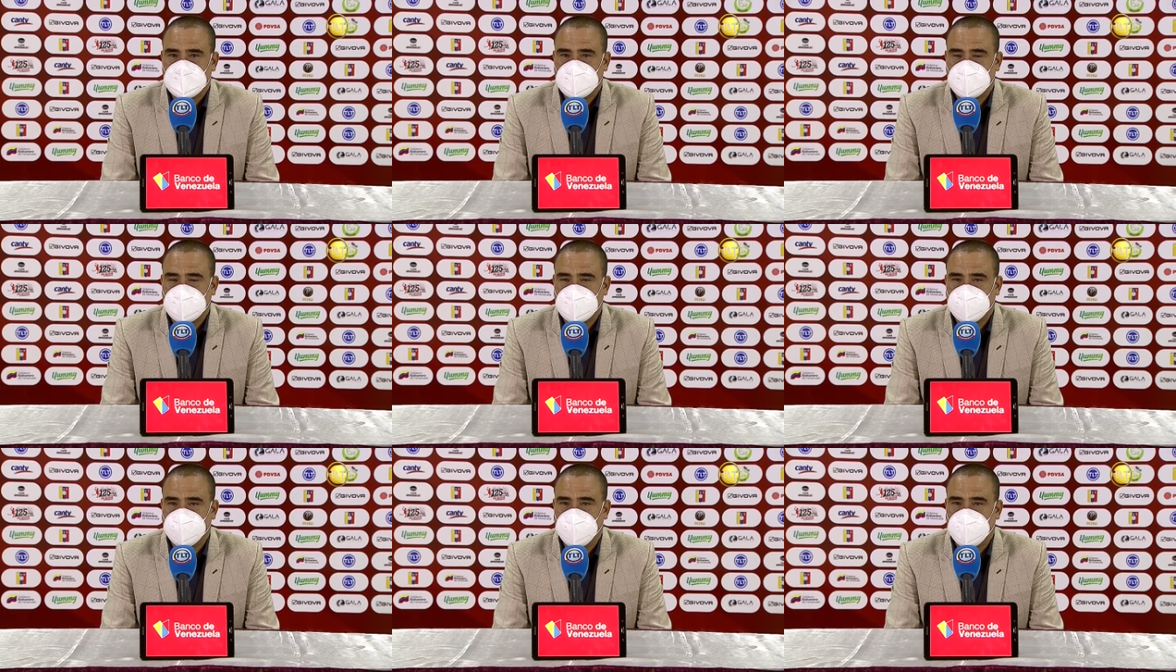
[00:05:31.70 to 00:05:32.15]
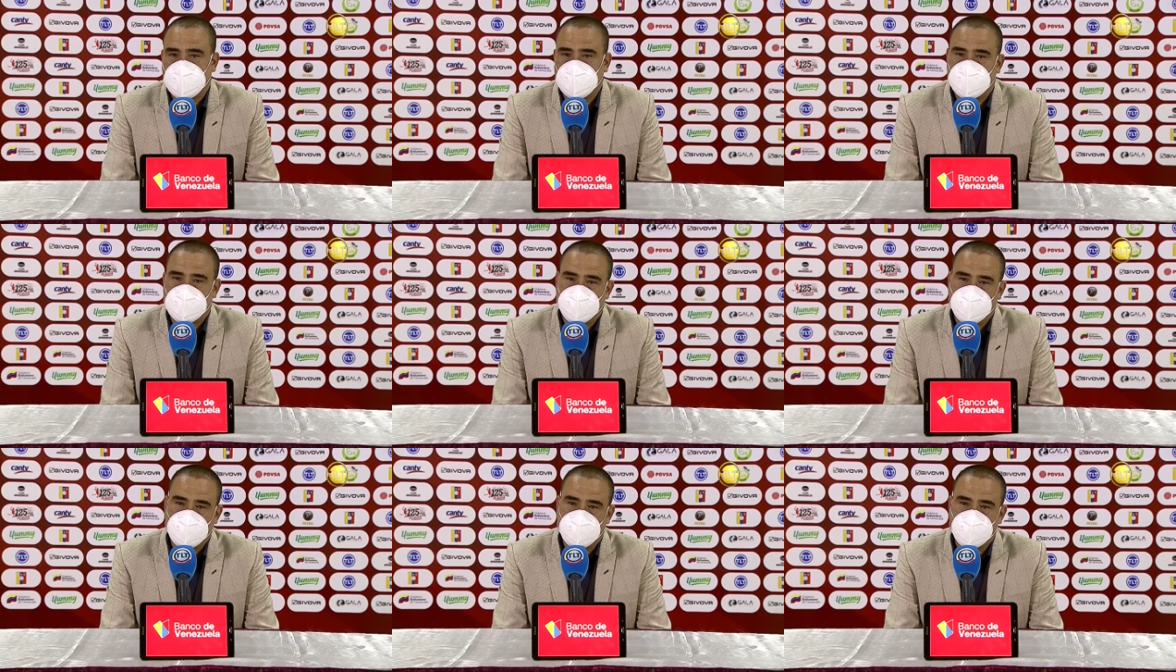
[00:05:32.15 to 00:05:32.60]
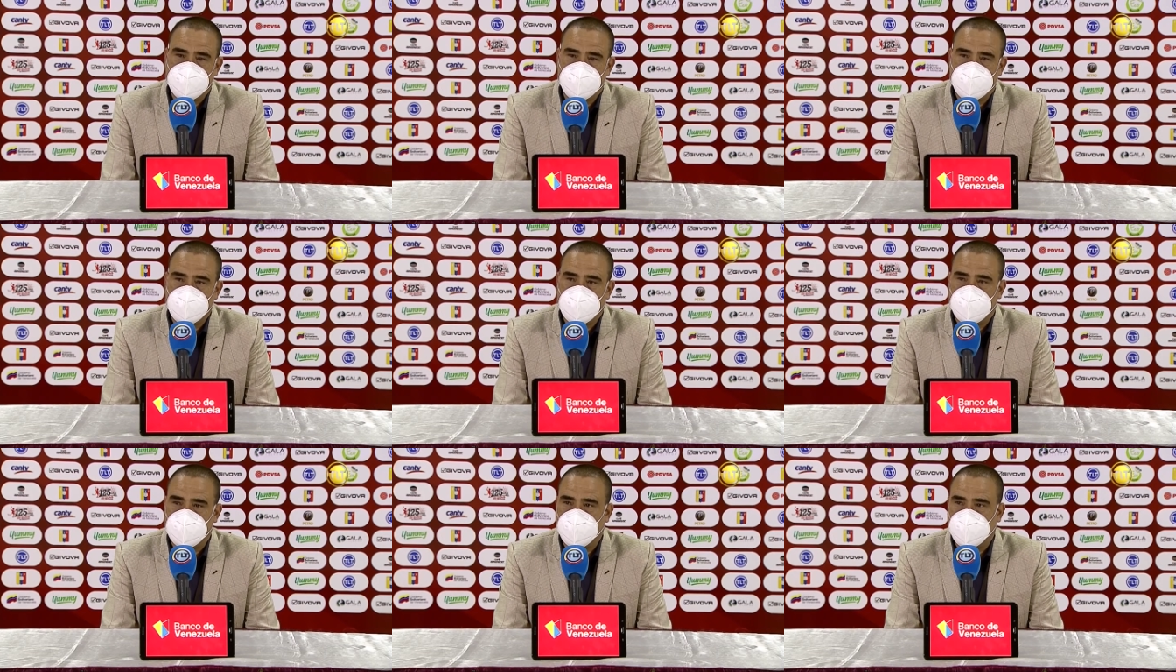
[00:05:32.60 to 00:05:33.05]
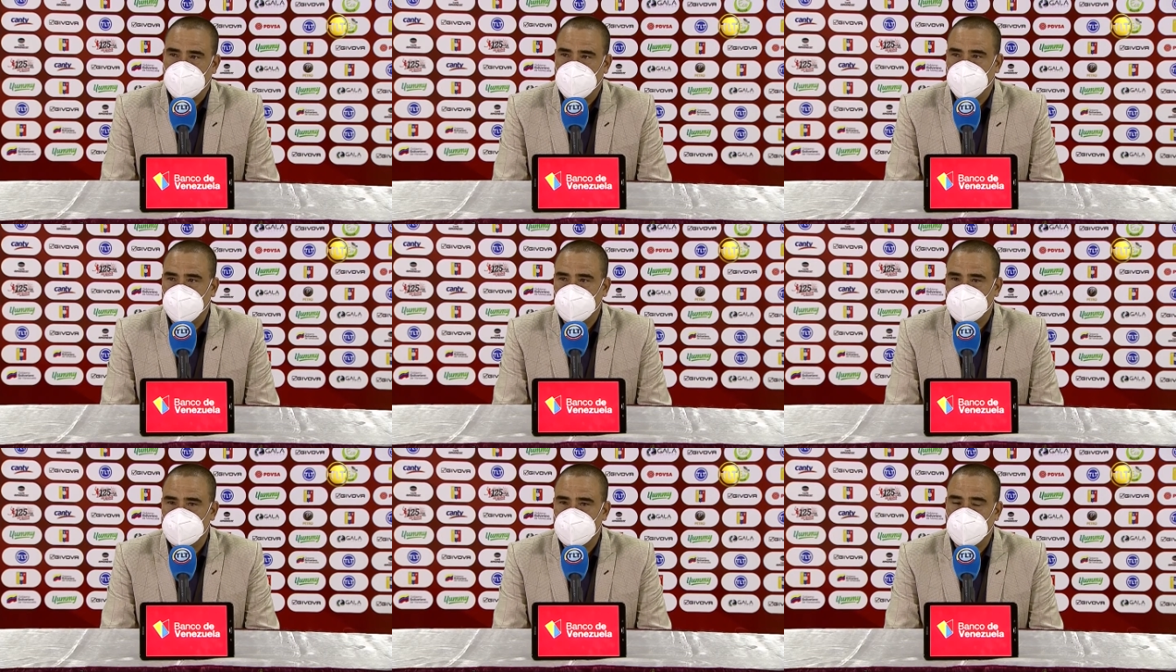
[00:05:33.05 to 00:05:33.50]
Eh, perdemos un jugador por
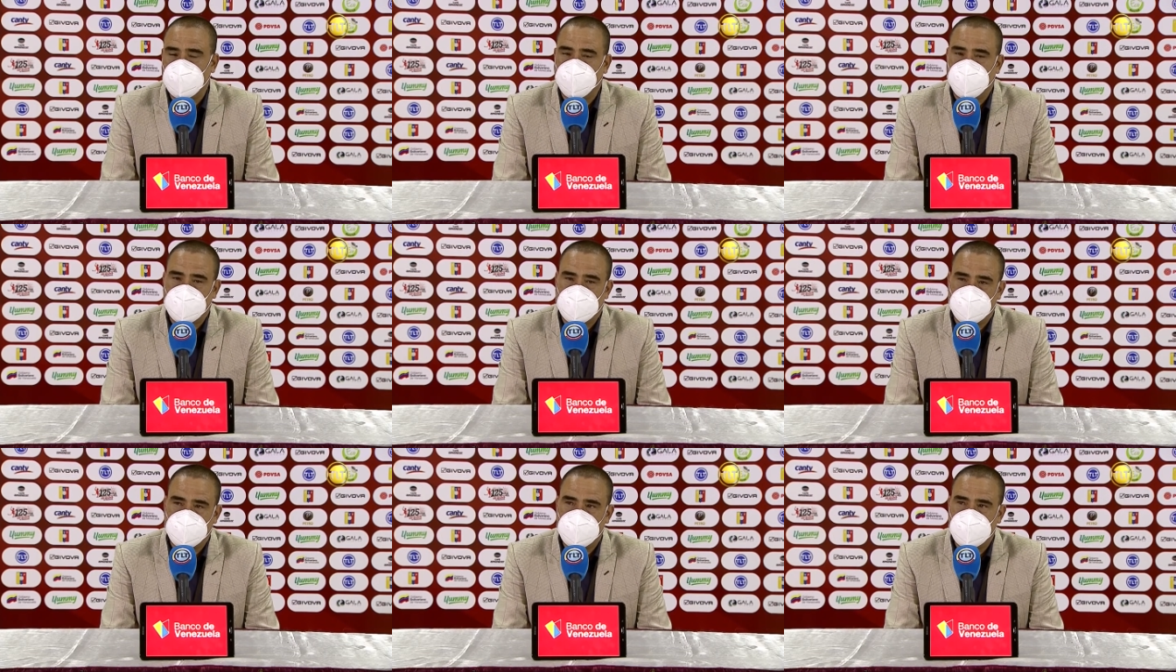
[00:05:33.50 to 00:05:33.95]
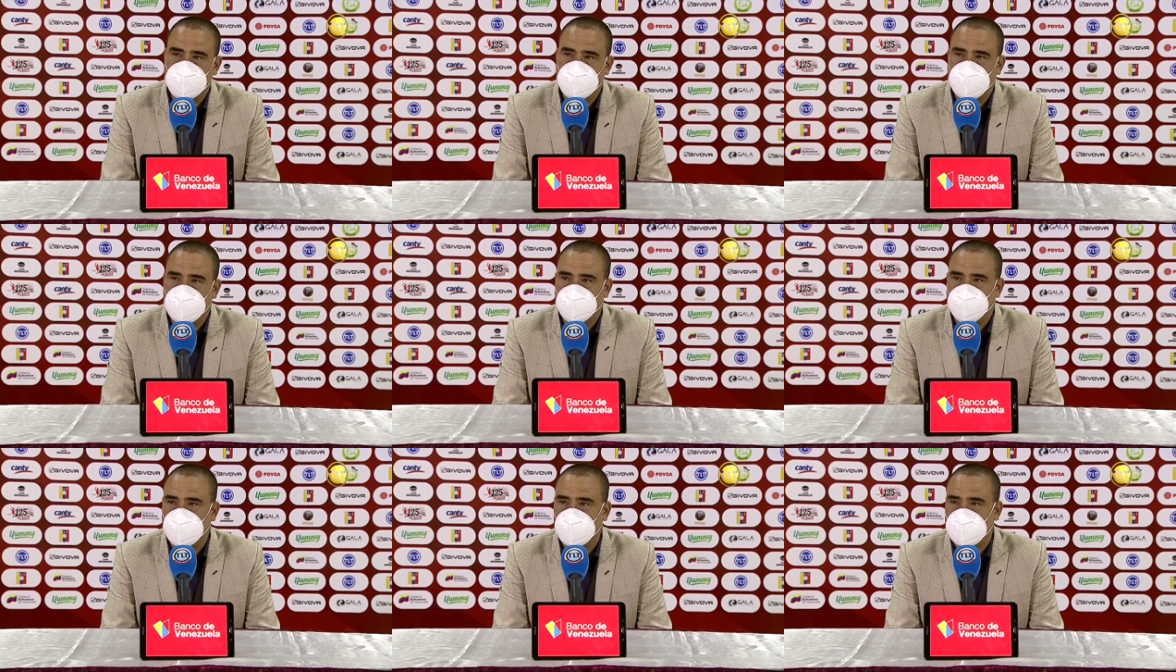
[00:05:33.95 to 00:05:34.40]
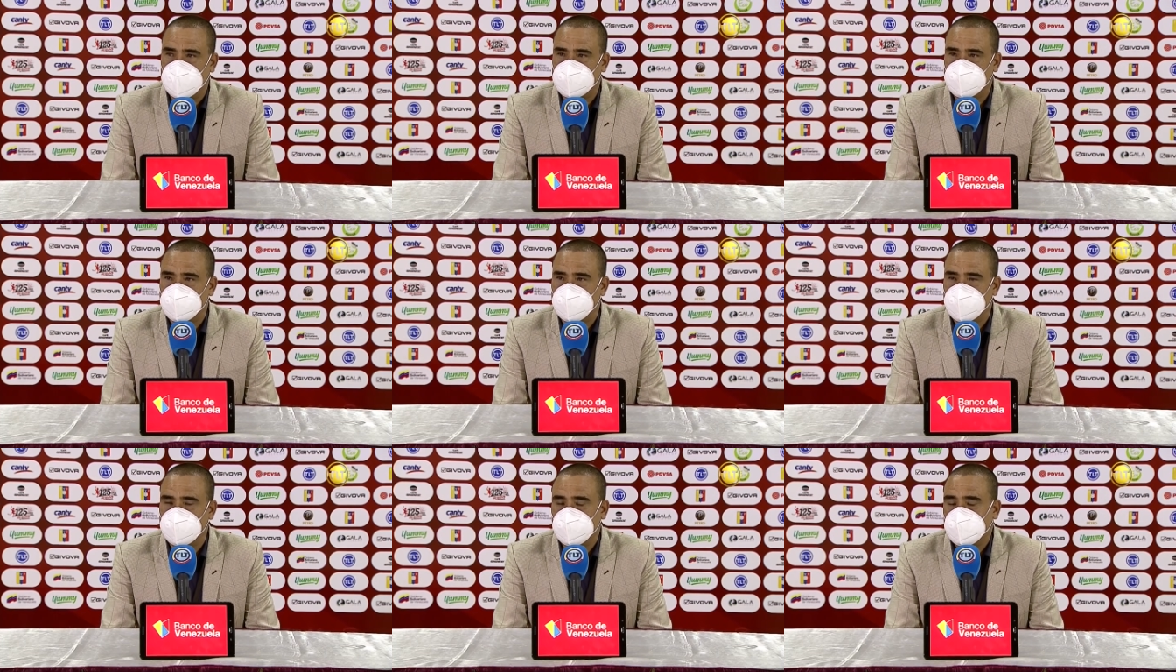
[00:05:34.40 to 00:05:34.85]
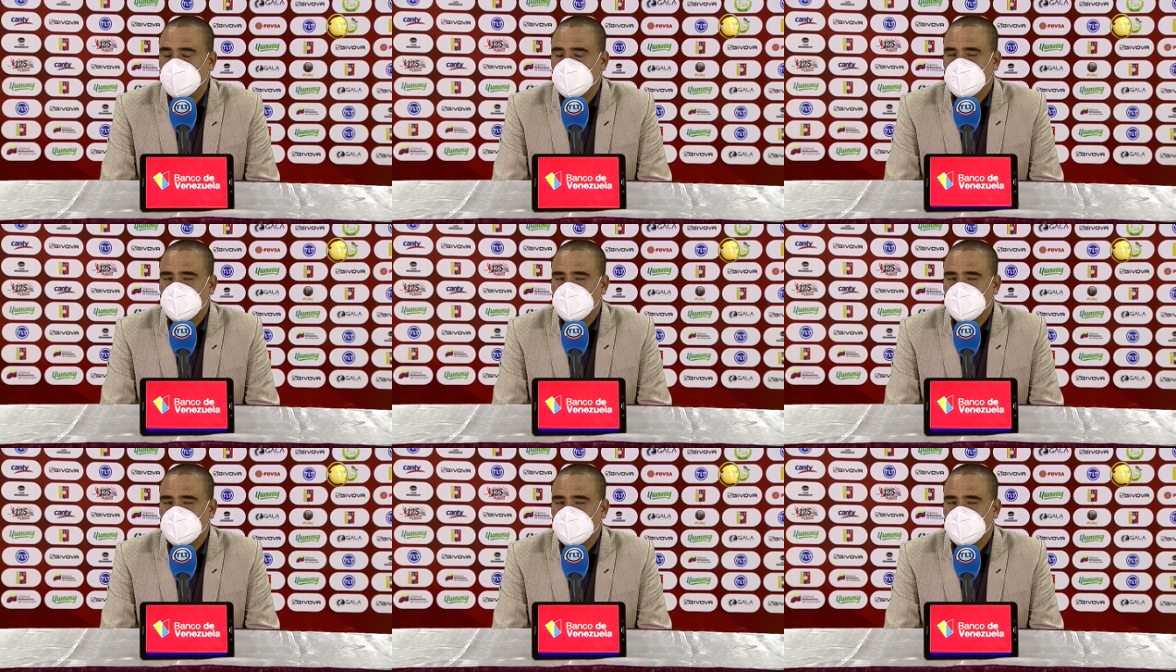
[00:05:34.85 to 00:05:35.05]
expulsión, perdemos un jugador por lesión.